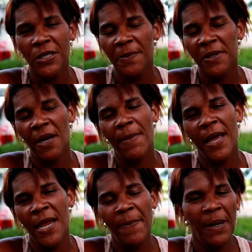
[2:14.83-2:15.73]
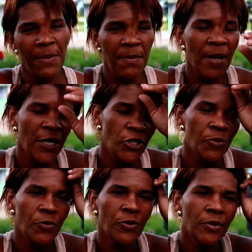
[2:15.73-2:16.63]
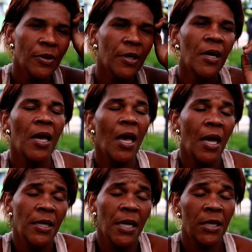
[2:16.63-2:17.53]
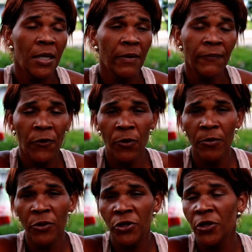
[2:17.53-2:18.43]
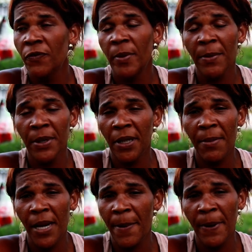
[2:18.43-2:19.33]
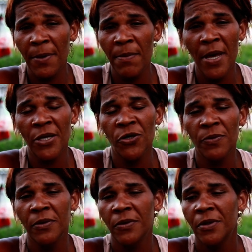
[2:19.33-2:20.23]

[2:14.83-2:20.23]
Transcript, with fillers: sempre trabalhei para mim mesmo. Aí aqui foi um motivo para me trabalhar para mim mesmo.